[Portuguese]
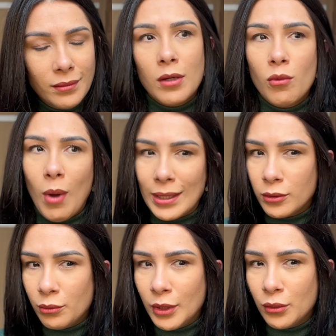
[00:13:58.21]
Então,
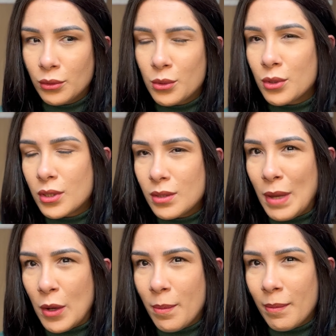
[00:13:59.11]
quatro minutos e
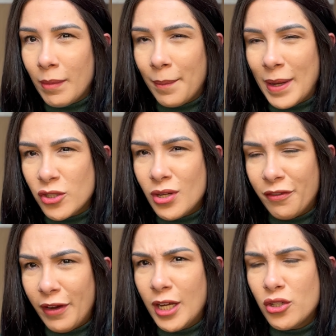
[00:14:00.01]
meio a parte
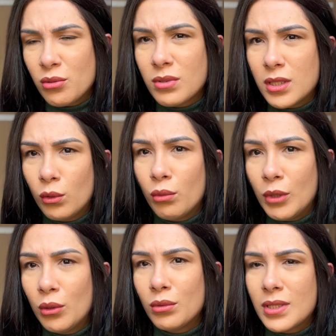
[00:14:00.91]
da frente e uns 5
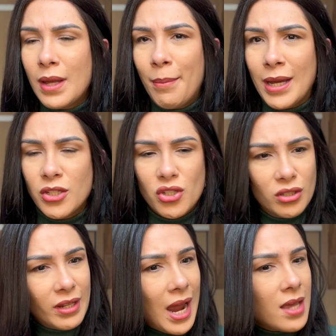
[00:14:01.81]
minutos na parte
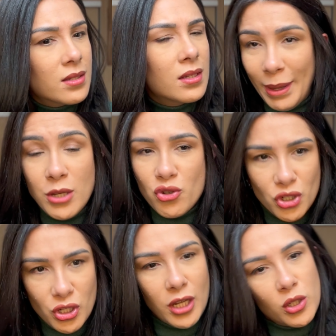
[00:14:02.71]
de trás.
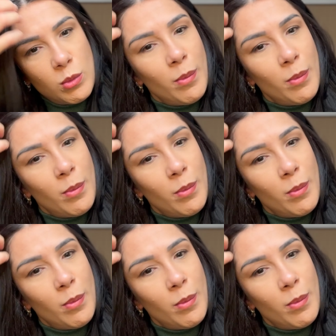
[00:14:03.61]
Perdi, gente, me